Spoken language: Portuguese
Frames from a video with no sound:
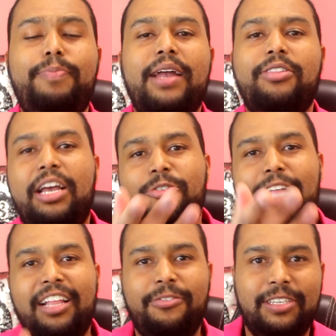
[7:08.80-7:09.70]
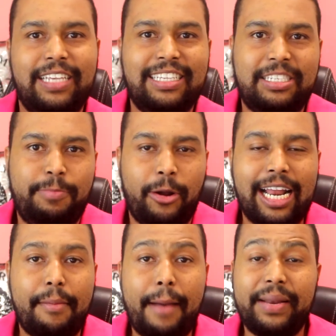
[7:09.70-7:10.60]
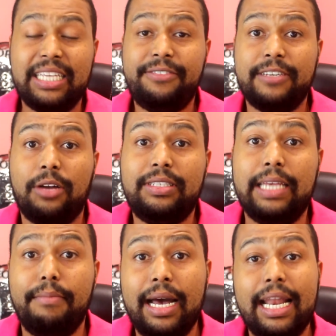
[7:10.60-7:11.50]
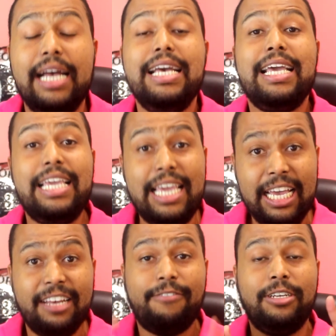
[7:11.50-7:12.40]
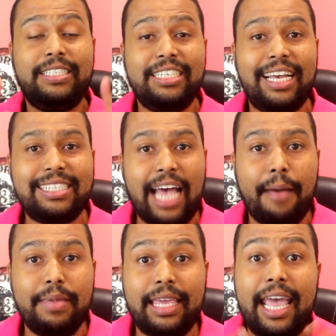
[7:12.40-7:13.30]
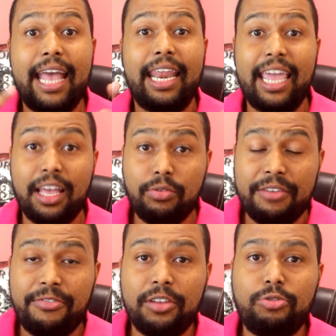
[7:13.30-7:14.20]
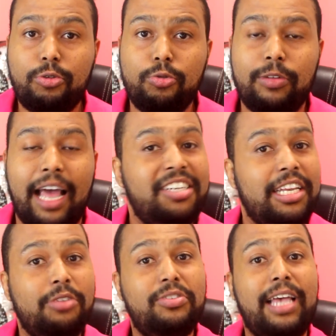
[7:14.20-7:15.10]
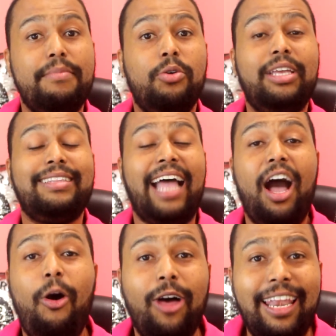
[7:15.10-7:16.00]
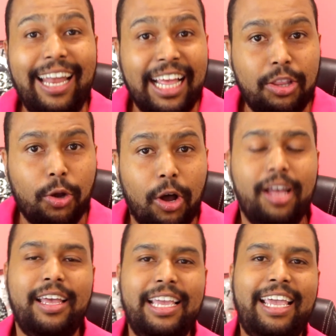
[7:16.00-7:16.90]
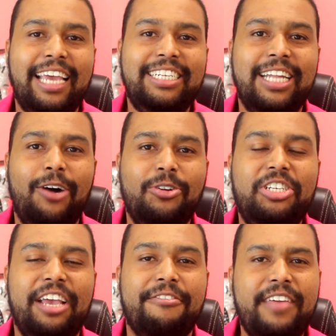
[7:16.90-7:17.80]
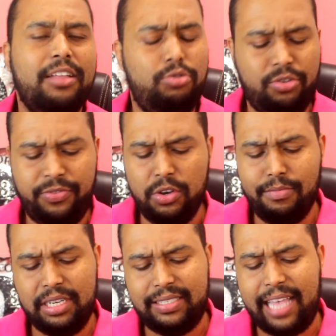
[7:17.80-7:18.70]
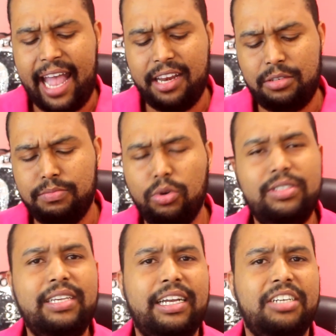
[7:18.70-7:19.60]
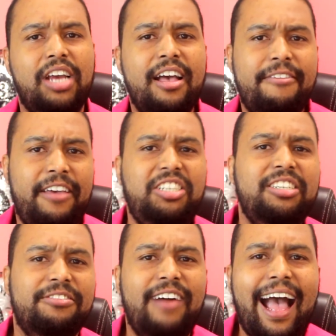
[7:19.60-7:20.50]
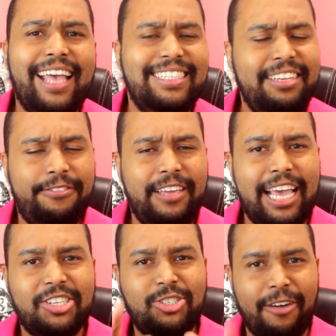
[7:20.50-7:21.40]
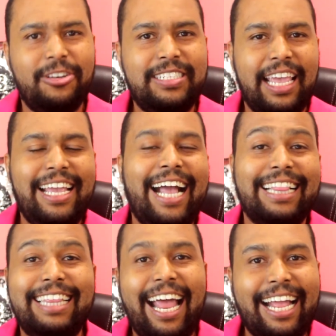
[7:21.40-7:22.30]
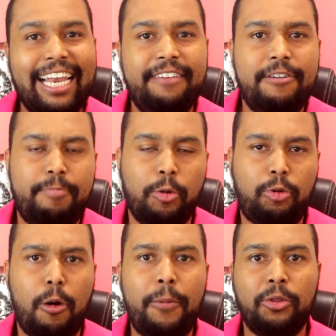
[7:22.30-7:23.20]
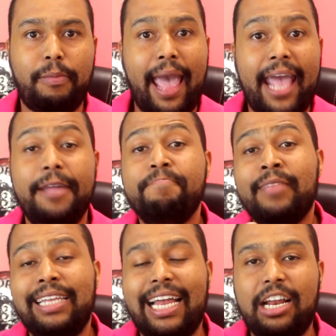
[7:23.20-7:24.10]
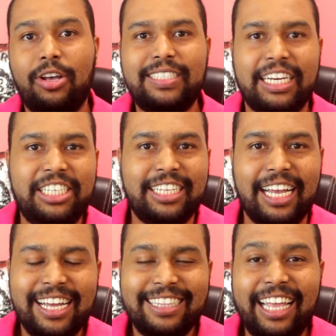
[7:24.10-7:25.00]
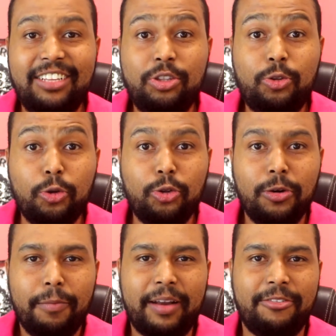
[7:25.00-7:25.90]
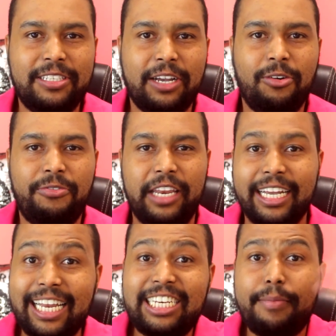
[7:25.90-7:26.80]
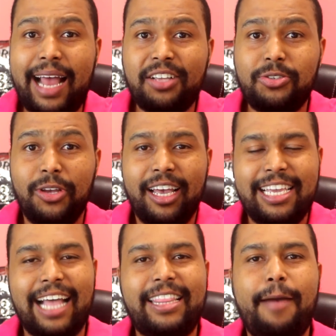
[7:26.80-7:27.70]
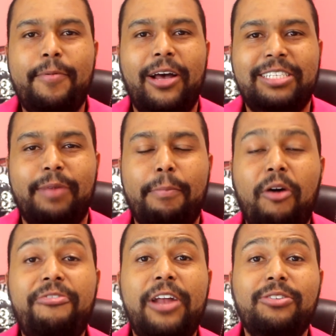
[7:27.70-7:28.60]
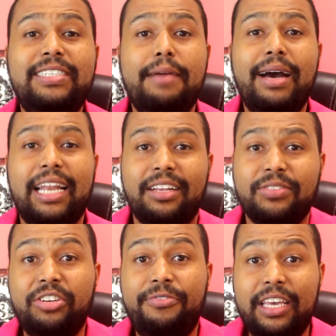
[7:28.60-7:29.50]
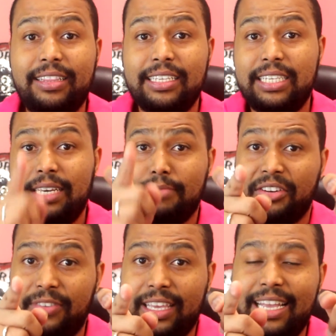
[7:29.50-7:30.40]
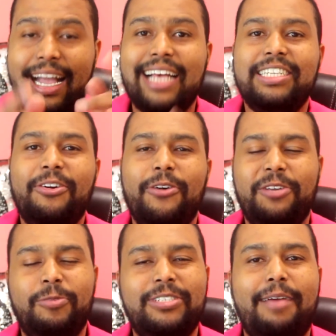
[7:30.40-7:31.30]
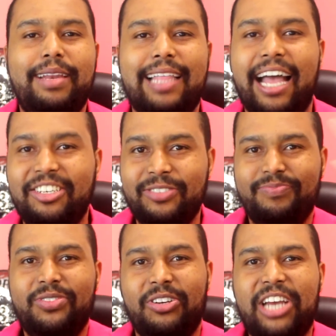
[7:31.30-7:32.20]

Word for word: espero ter ajudado vocês a se programar para esse final de semana. E você já sabe, querendo eventos culturais, querendo saber o que tá rolando em questão de eventos, filmes, séries, músicas, festivais, enfim, é só você ir em catracalivre.com.br. Lá na nossa agenda tem tudo para você conferir. Grande abraço e até a próxima. Bom final de semana. Divirta-se, mas fique em casa com responsabilidade. Tchau,